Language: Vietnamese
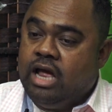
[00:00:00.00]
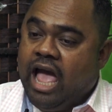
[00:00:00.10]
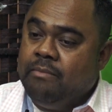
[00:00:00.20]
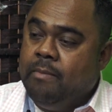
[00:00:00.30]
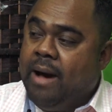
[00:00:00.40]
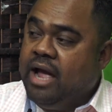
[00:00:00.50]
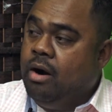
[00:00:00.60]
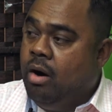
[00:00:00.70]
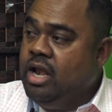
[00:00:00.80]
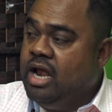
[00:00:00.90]
hãng máy bay
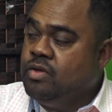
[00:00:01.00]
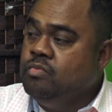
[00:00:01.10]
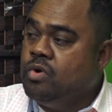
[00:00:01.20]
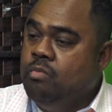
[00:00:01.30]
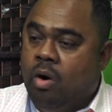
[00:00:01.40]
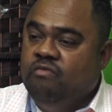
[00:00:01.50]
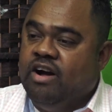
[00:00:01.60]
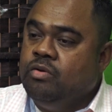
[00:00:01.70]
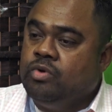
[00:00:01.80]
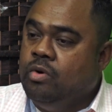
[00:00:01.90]
gọi là chúng tôi bổn
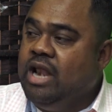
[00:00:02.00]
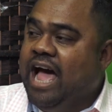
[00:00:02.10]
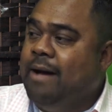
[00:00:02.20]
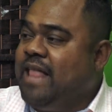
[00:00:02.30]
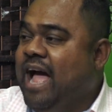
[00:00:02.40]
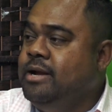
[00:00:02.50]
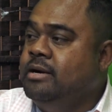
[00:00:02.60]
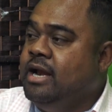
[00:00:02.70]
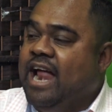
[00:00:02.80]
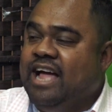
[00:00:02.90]
phận chúng tôi là áp tải
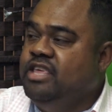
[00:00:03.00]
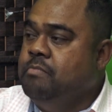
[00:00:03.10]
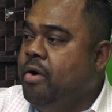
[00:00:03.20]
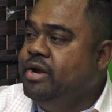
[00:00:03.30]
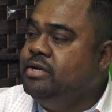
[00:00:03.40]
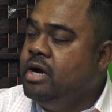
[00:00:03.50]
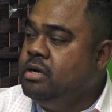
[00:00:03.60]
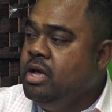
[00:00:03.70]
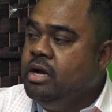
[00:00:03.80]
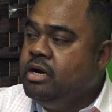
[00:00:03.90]
người này ra với mọi hình thức
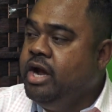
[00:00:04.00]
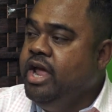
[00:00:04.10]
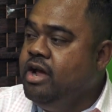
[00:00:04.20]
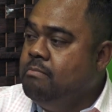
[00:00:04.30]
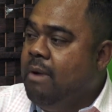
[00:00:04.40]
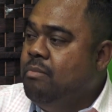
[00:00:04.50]
khiên